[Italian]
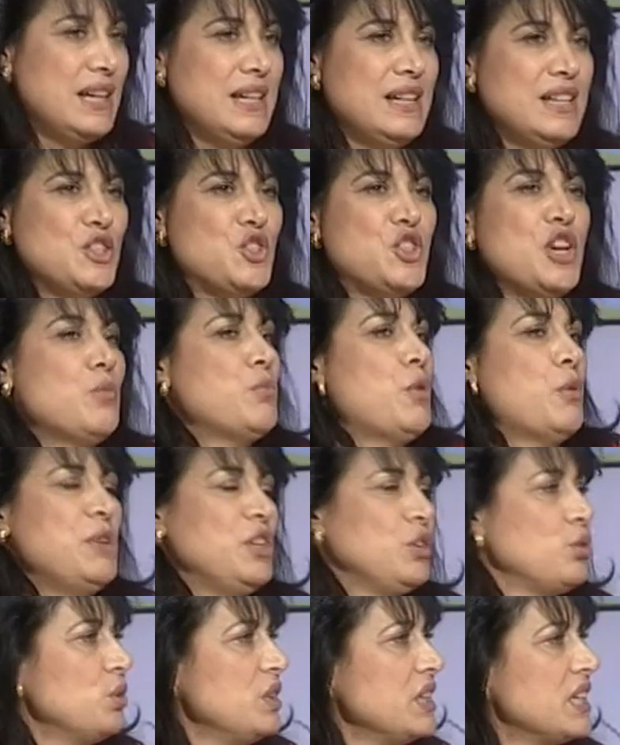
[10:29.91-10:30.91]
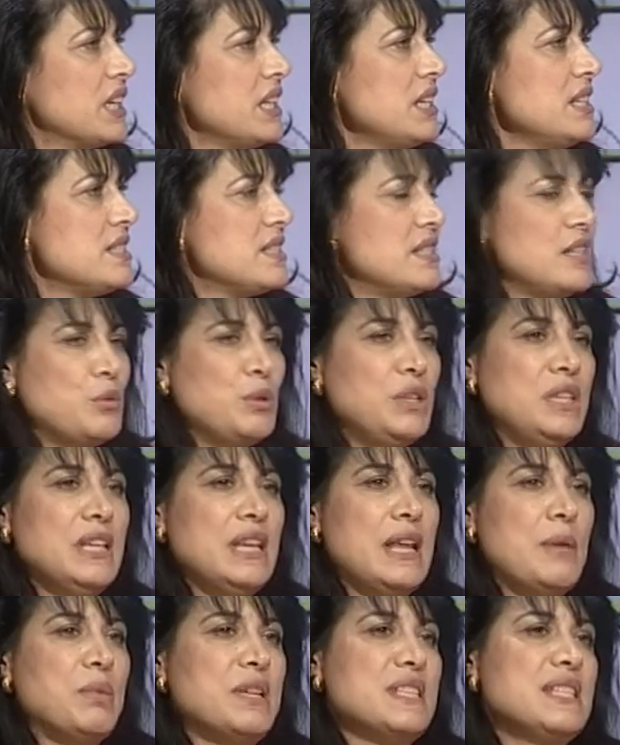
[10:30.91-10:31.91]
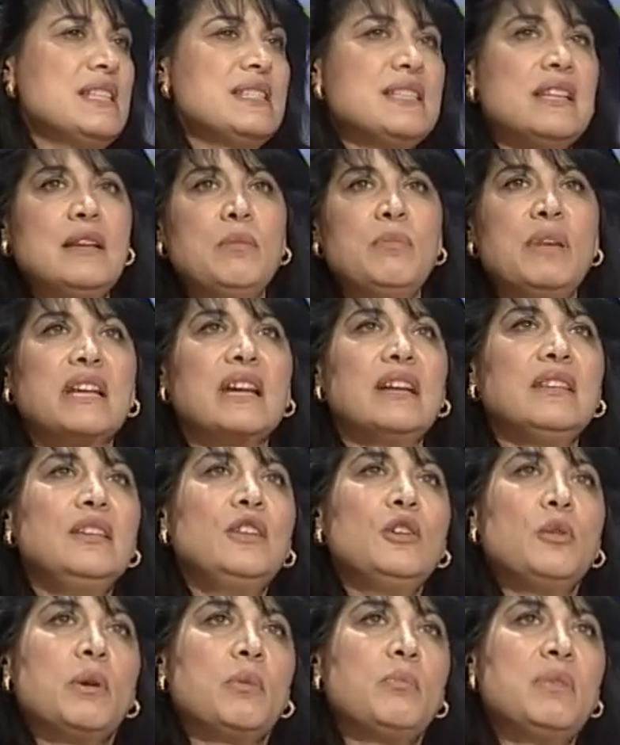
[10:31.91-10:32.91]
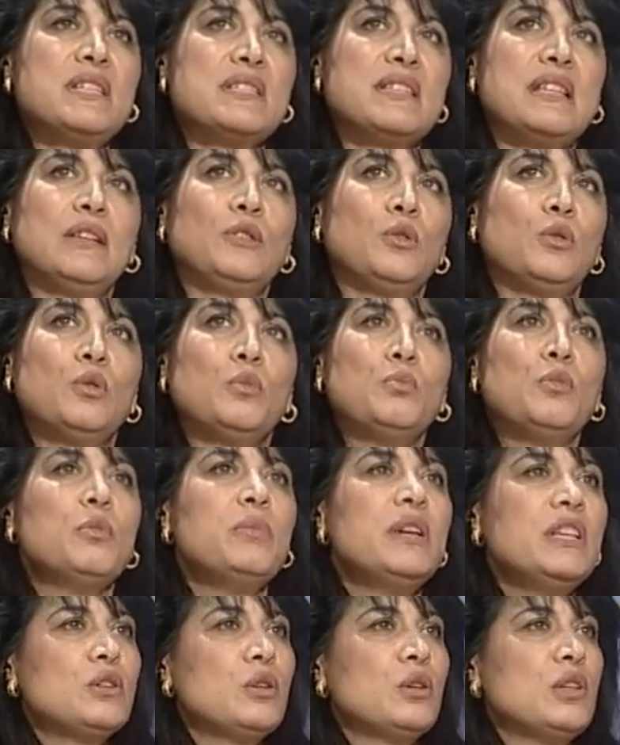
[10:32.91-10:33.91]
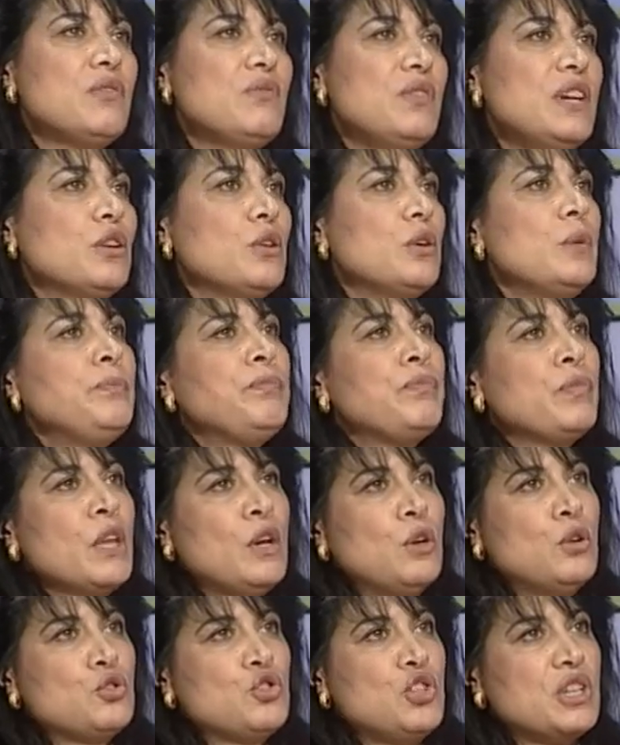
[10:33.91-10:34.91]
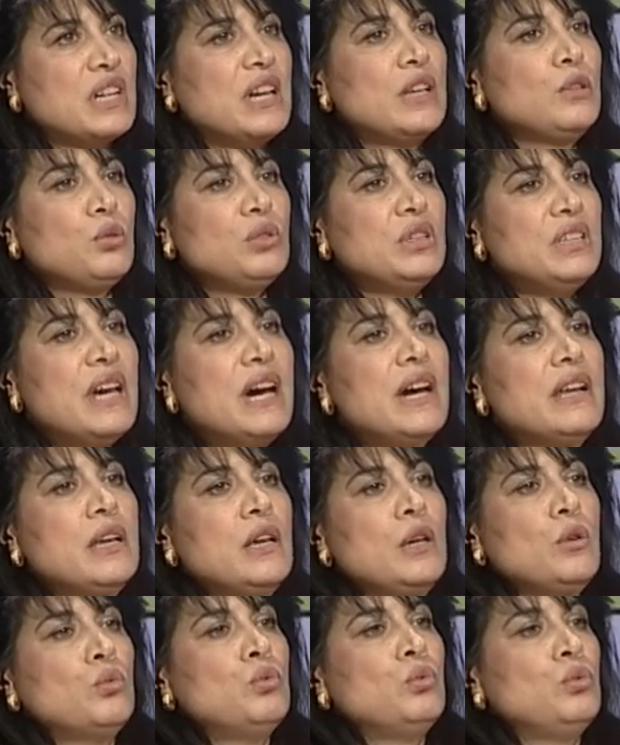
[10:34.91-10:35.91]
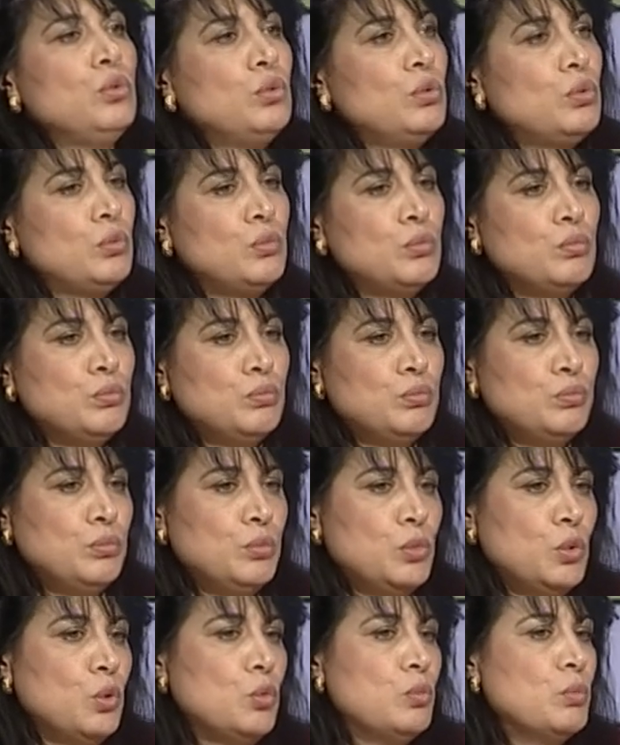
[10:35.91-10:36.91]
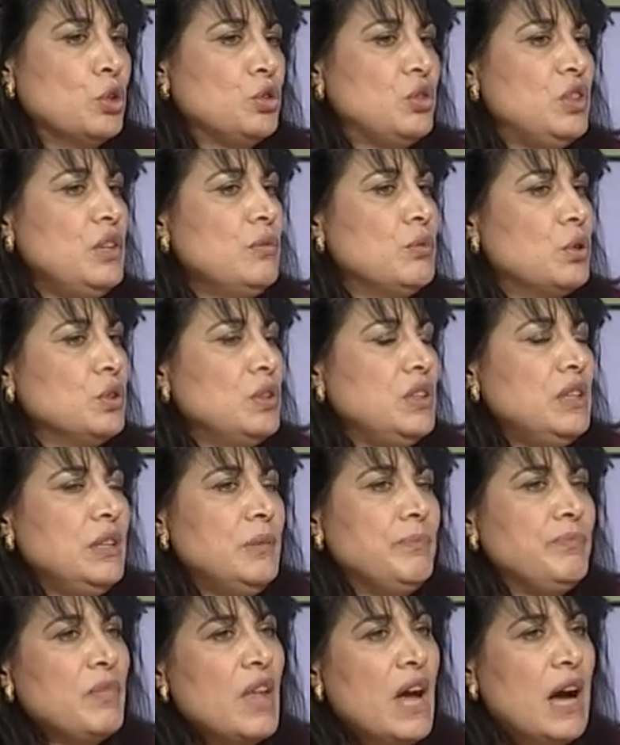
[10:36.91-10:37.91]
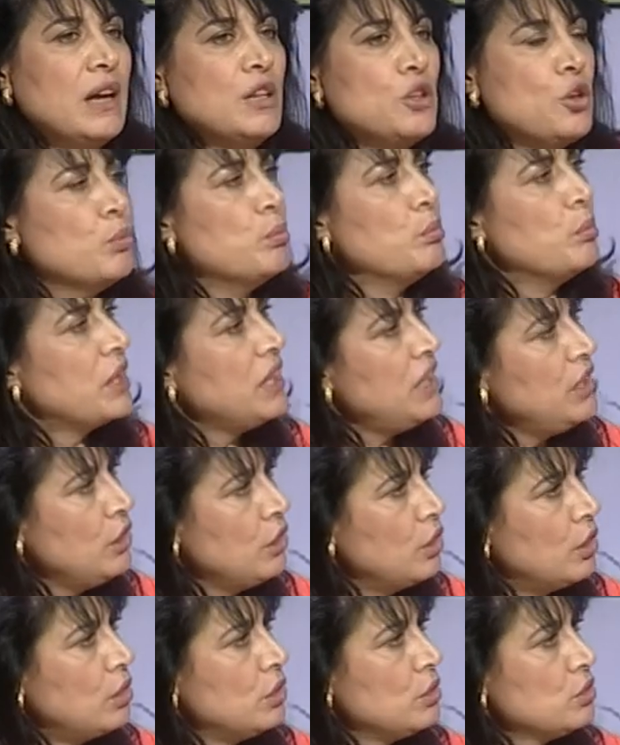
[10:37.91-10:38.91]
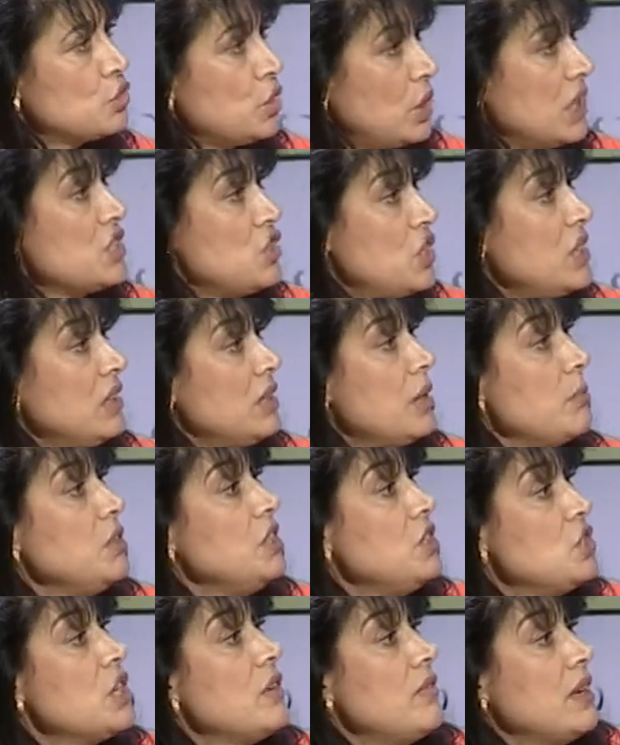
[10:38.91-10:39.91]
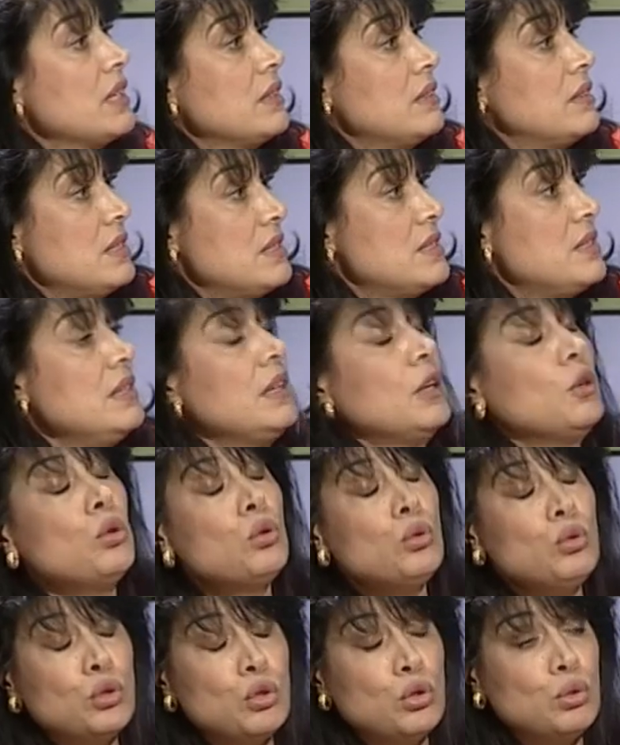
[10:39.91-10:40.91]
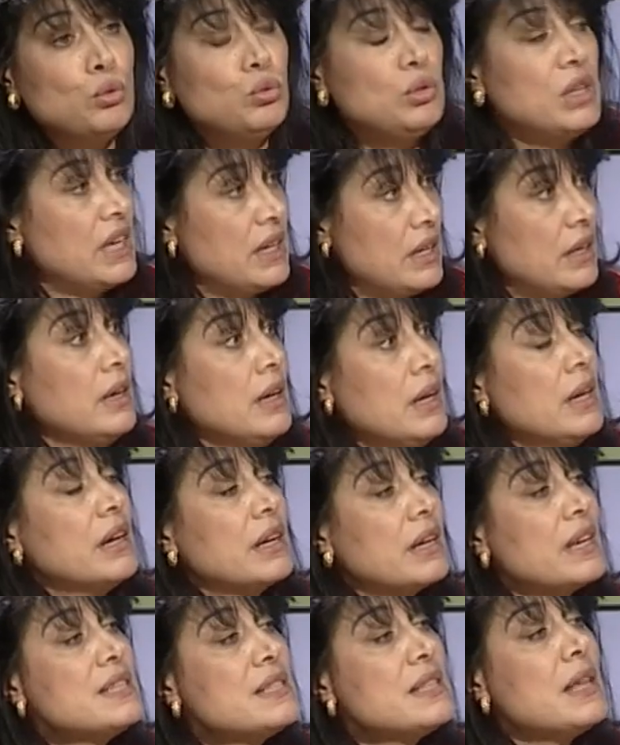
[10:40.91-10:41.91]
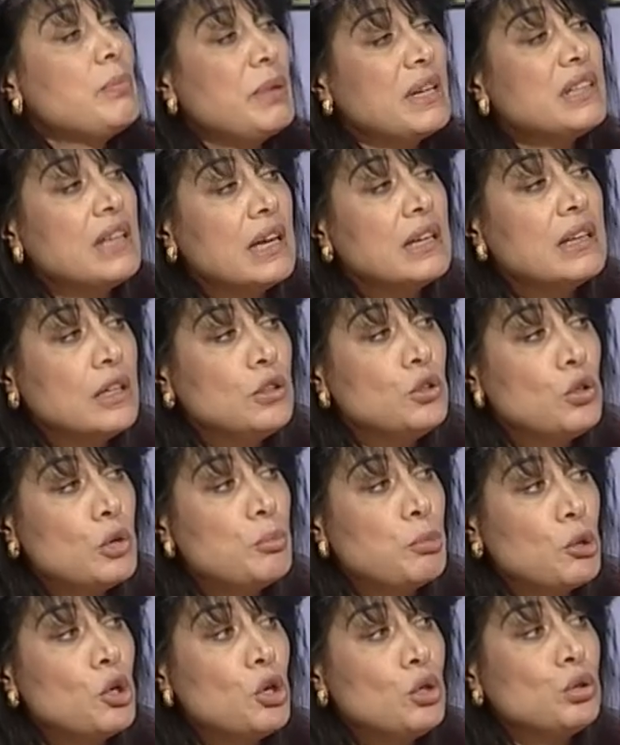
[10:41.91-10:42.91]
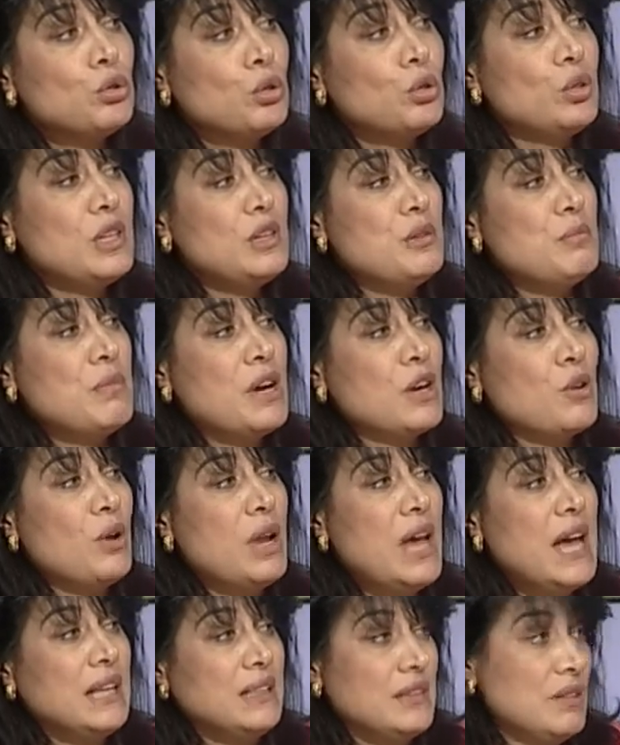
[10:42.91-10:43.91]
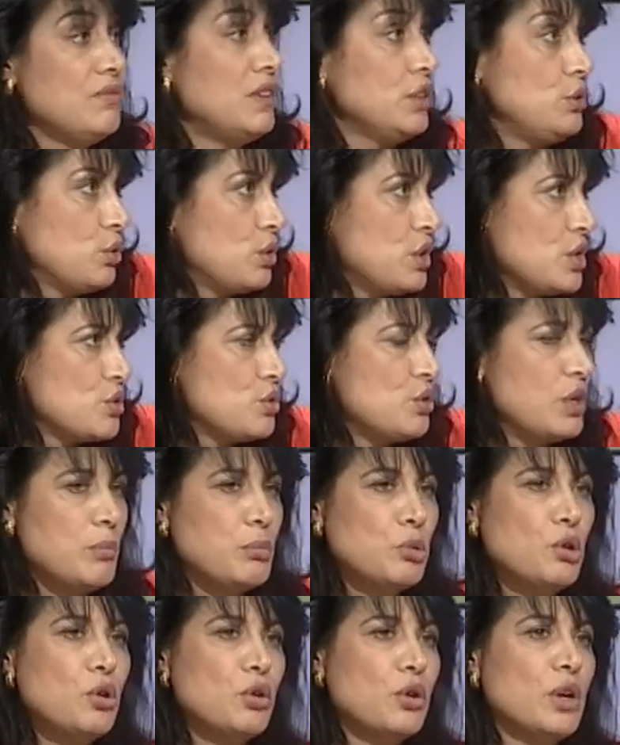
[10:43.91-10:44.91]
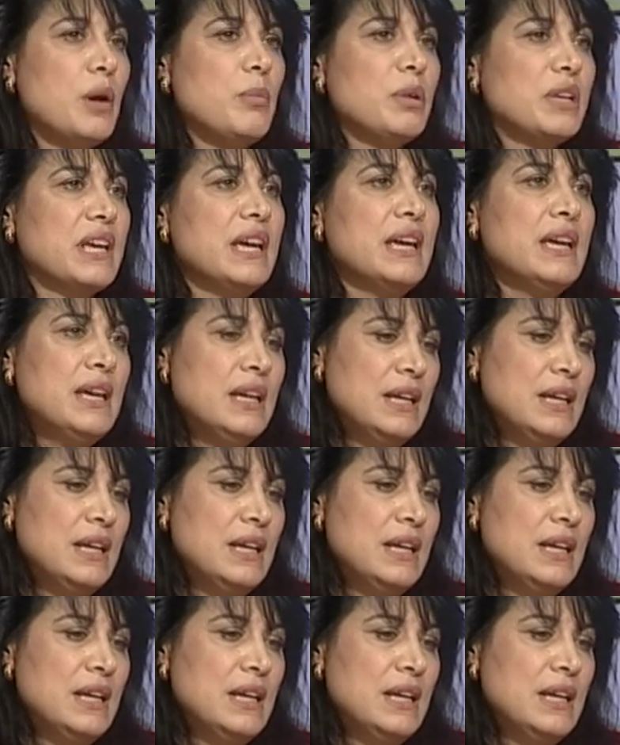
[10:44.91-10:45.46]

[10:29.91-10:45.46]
eh, c'è un momento di crisi, quindi la presenza del mercatino per me è stato un momento davvero ho cercato di dare un, un, un motivo di anche un brio, cioè la gente mi diceva voleva Cristina non chiudere, resta aperta anche dopo l'otto dell'Immacolata, infatti ho chiesto la proroga perché